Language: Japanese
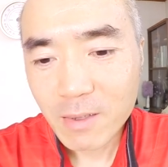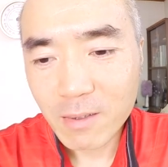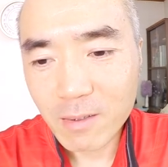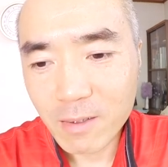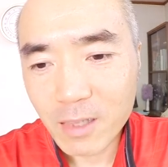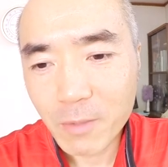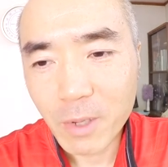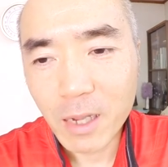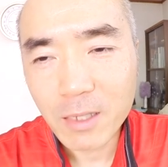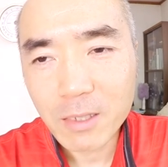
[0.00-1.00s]
うん、で
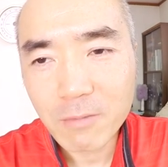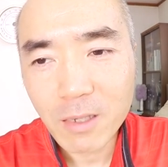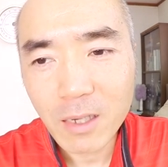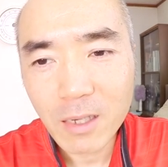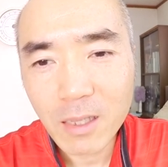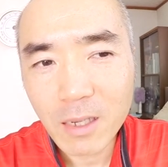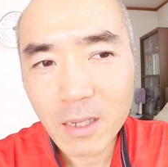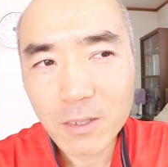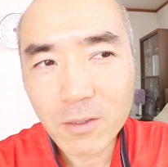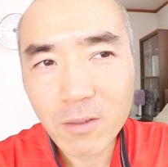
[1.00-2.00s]
も味はなん
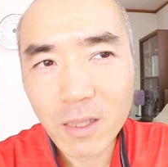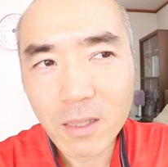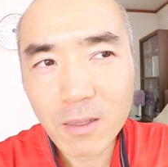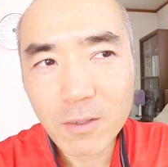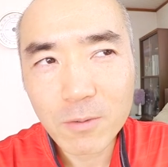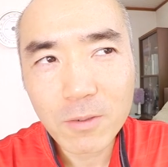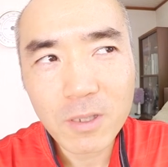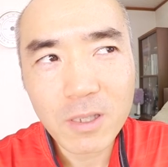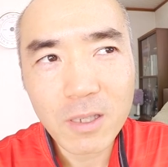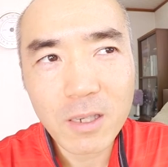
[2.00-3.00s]
かちょっとね少
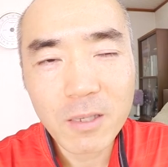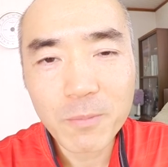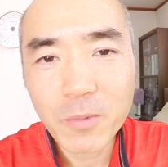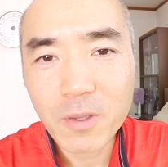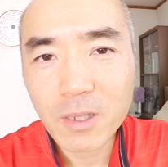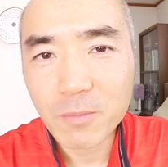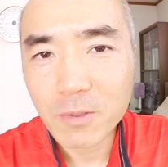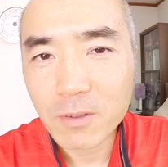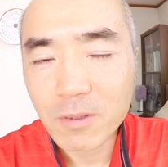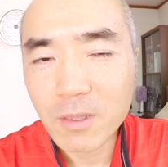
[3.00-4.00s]
しにがりっぽい味も
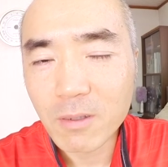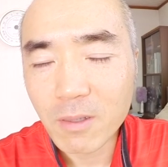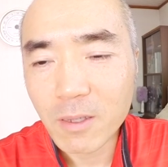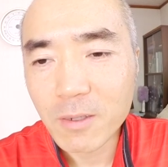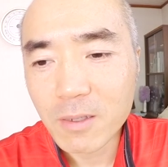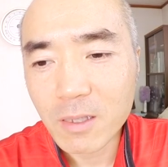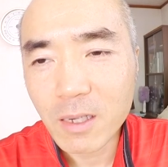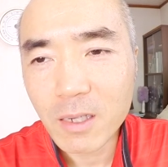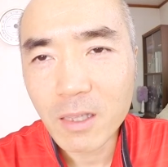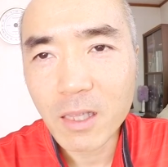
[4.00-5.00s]
するんだよねに
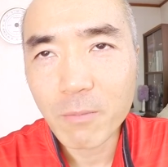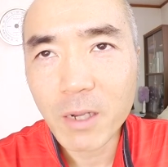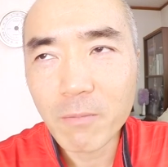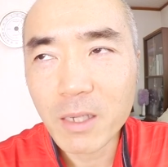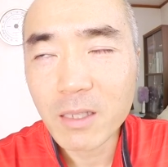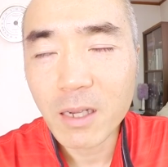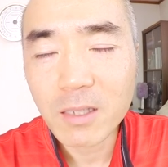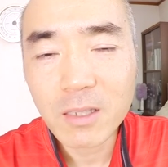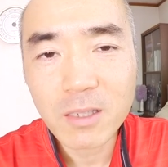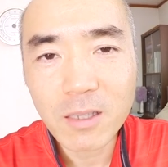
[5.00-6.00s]
がりってまああんま
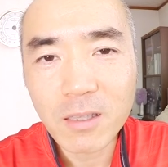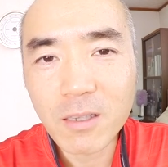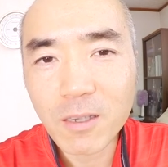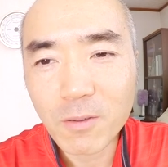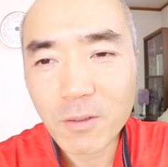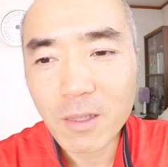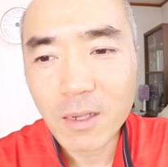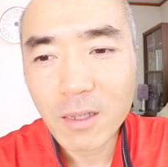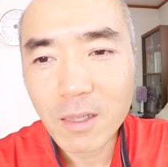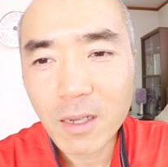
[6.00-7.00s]
味しないんだけど
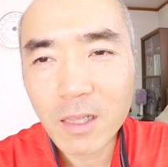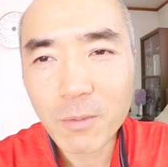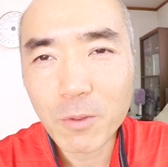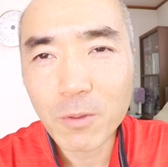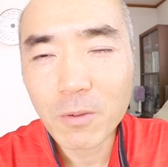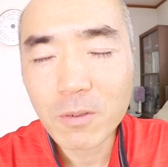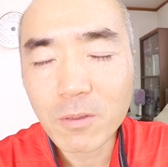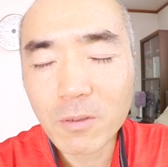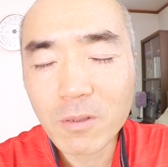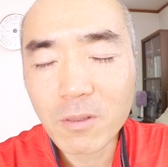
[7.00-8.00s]
さなんかでも独
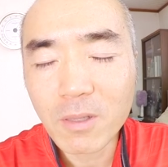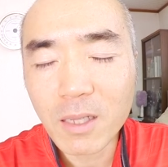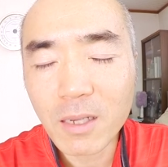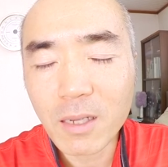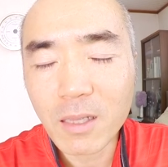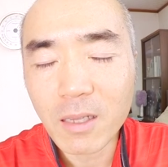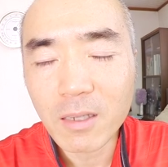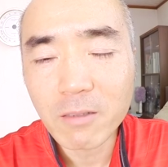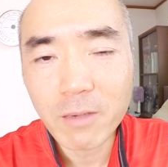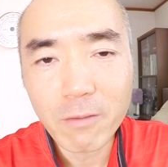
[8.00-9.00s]
特のなんかね
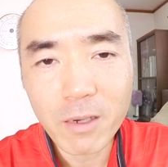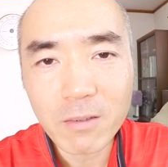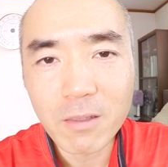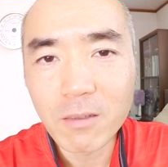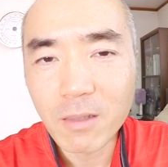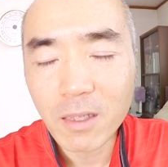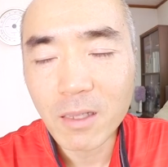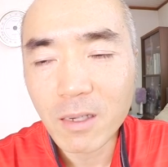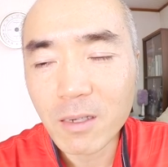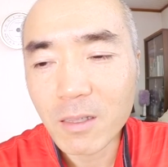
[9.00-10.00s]
味わいはあるんだよね
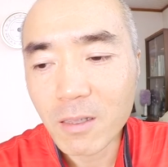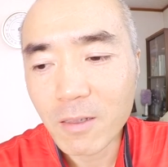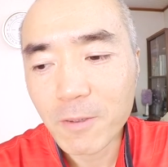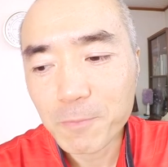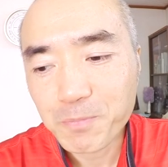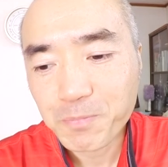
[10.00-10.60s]
にがりってね